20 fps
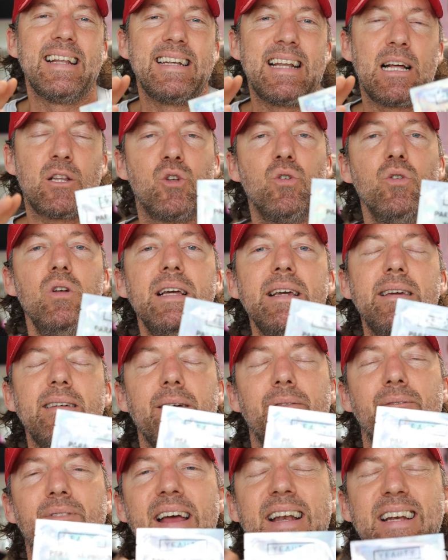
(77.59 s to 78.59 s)

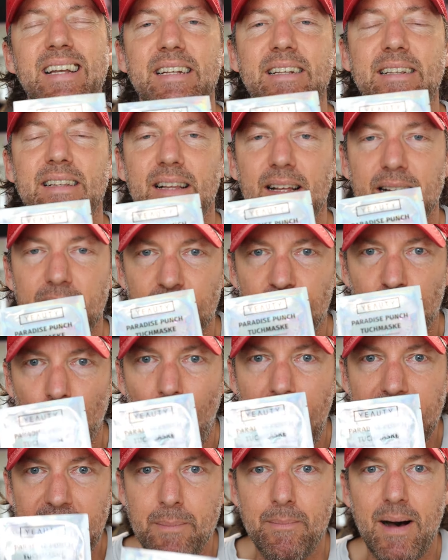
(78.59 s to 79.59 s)
Natürlich, wenn
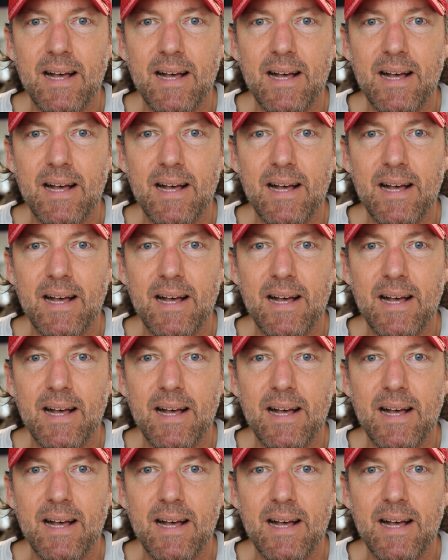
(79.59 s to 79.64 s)
so eine